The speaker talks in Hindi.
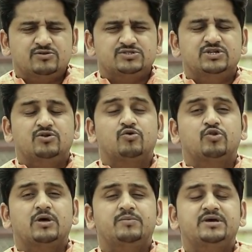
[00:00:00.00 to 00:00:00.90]
तो जिन
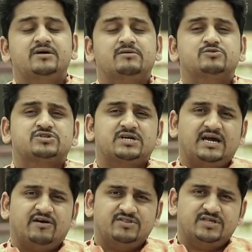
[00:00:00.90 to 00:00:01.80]
लोगों ने भी उसके
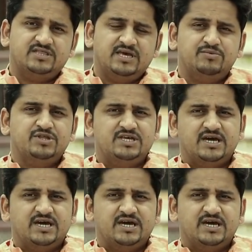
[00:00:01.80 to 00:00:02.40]
लिए आवेदन दे भी